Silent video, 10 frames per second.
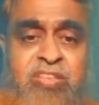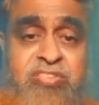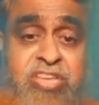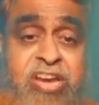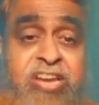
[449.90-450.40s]

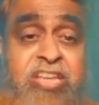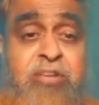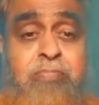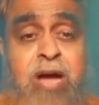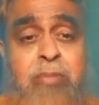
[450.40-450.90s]
জেনেটিক
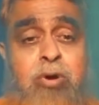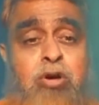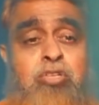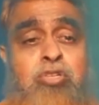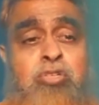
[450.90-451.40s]
বা
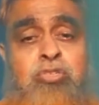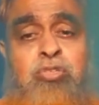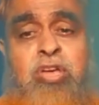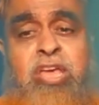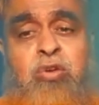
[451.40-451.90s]
বংশগত
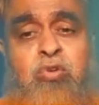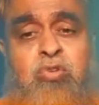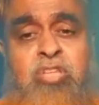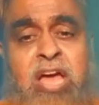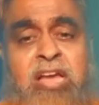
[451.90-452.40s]
এই রোগ
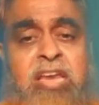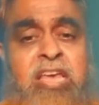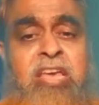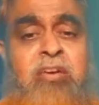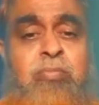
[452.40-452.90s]
থাকলে
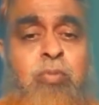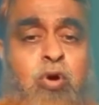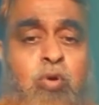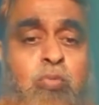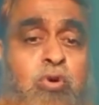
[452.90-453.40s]

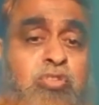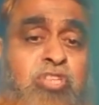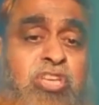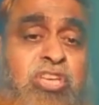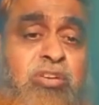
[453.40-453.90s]

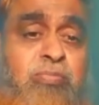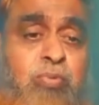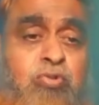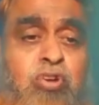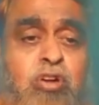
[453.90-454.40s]
পরবর্তী
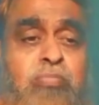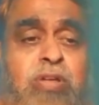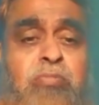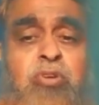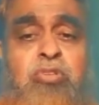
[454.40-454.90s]

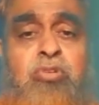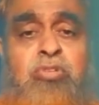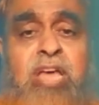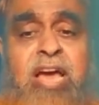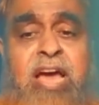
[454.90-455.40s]
প্রজন্মের মধ্যেও
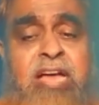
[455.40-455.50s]
দেখা